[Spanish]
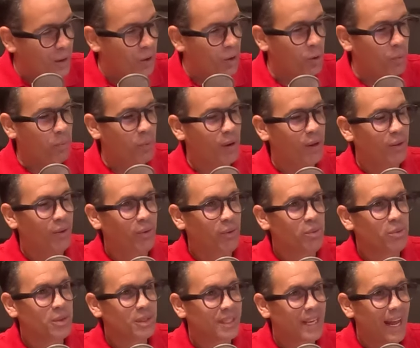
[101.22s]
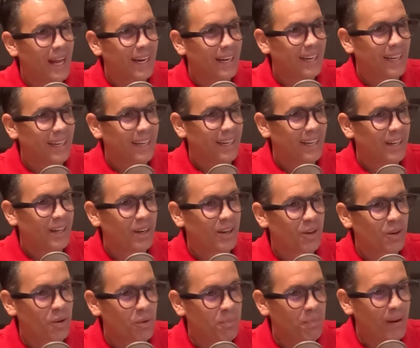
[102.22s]
No puedo usar
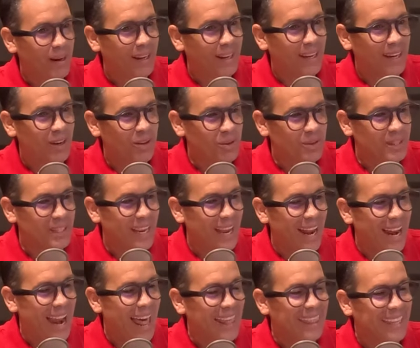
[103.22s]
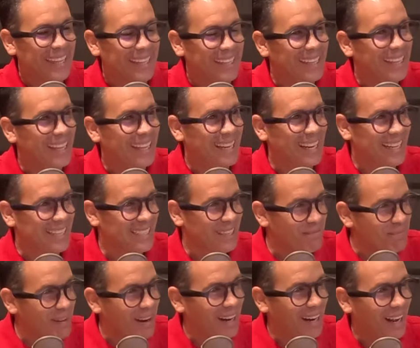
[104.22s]
ropa que no sea la del día de la
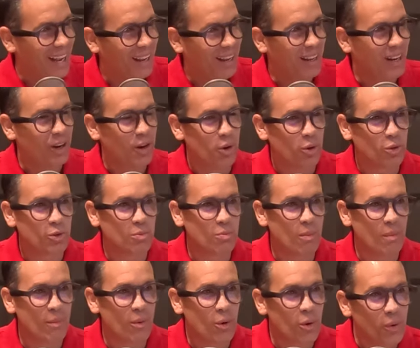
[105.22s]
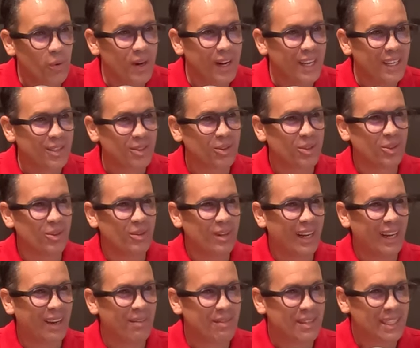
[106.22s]
semana. Los lunes uso
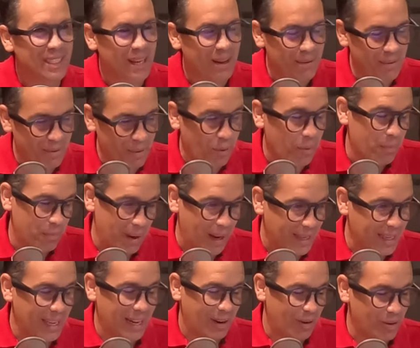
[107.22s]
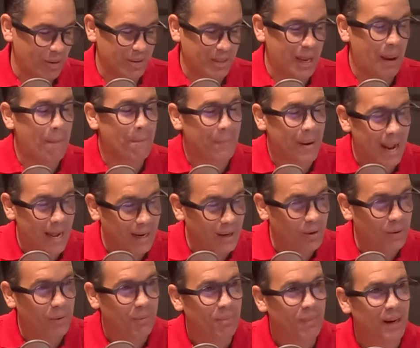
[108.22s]
una camisa o playera o lo que sea,
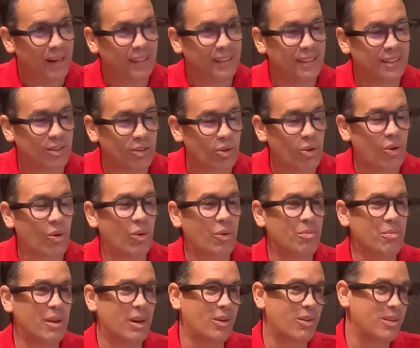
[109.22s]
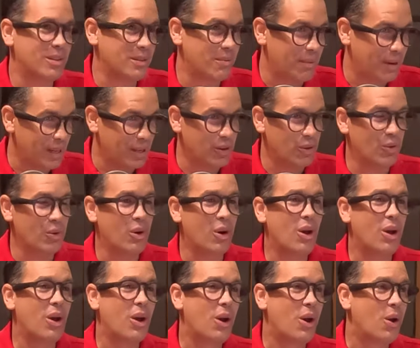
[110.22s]
blanco, martes rojo, miércoles amarillo,
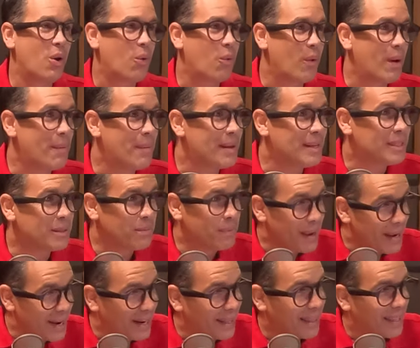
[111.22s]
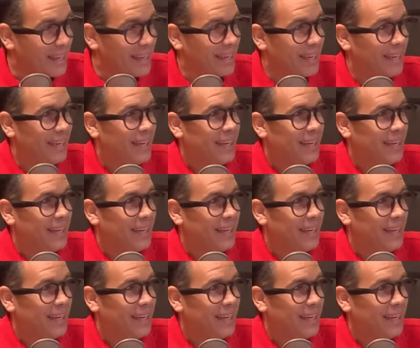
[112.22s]
jueves verde,